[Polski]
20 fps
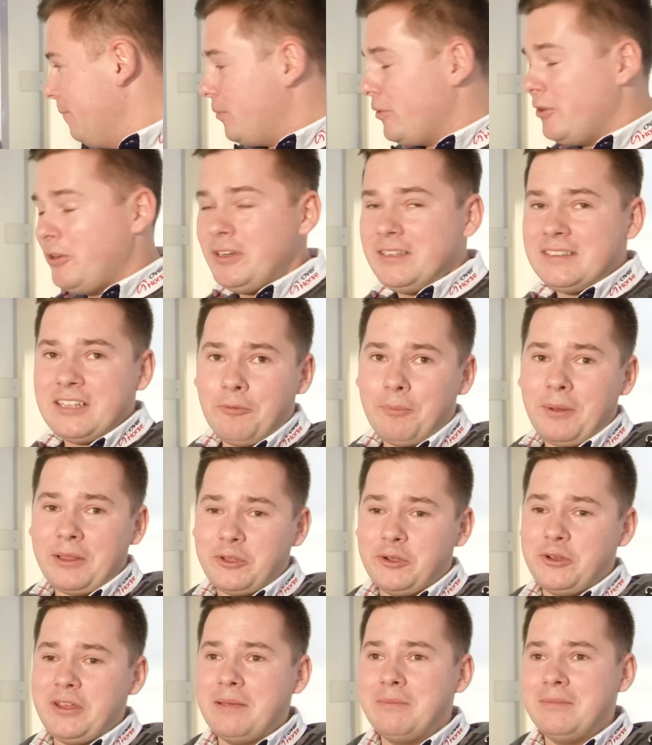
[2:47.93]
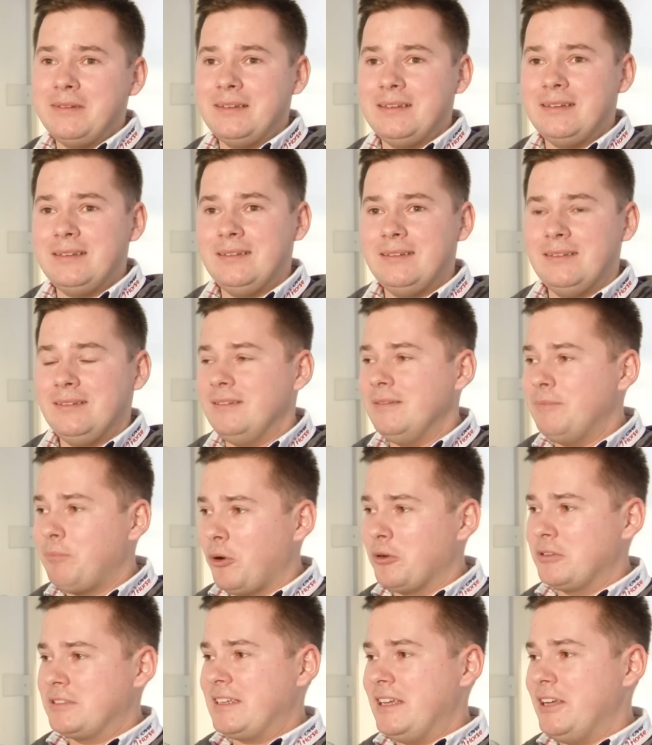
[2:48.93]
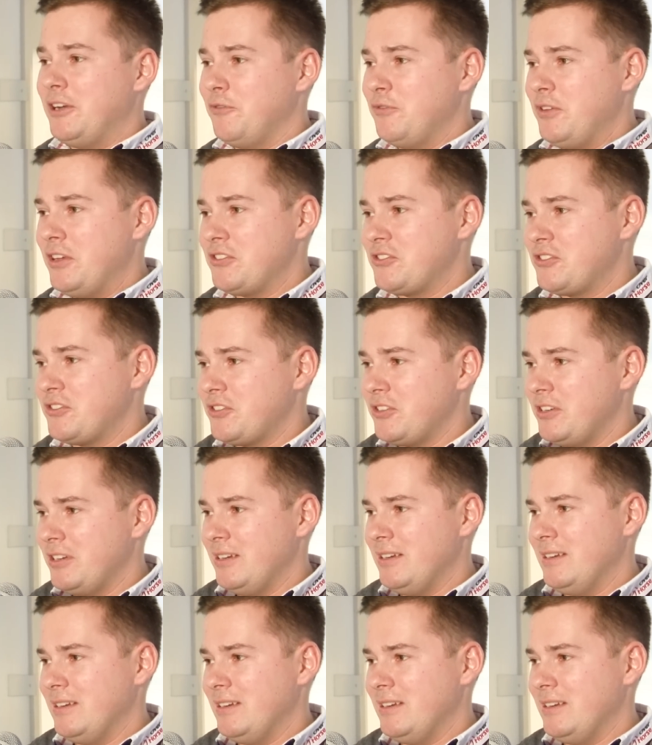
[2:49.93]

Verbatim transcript: No i zaopatrujemy Polskę również